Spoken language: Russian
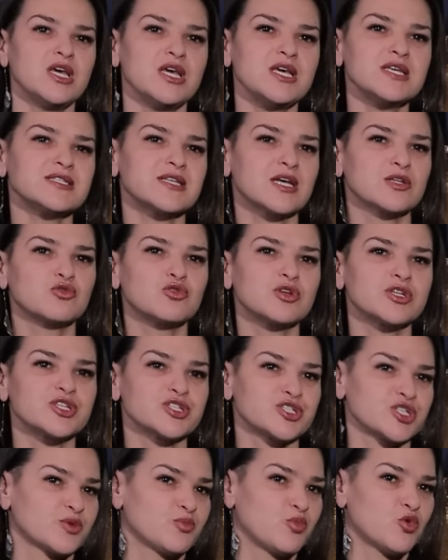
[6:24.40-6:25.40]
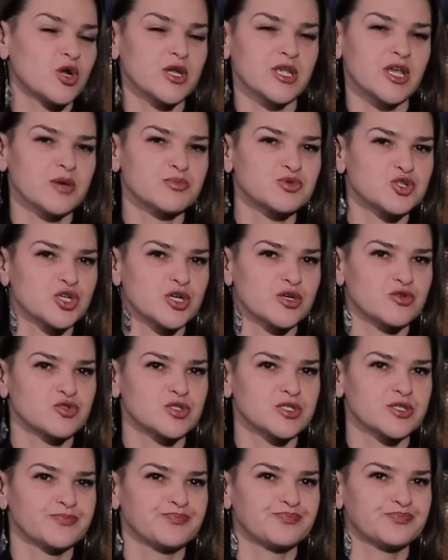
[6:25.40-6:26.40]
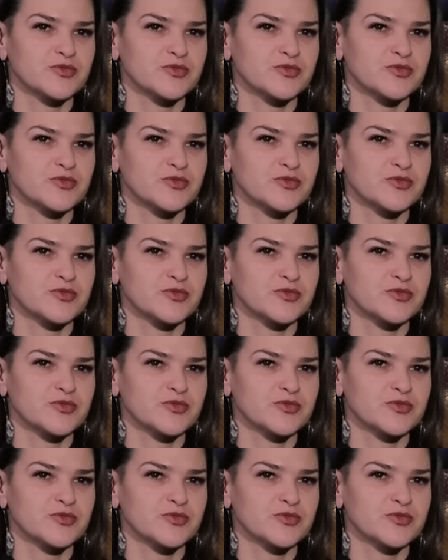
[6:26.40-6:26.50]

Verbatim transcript: и с которой до сих пор они общаются.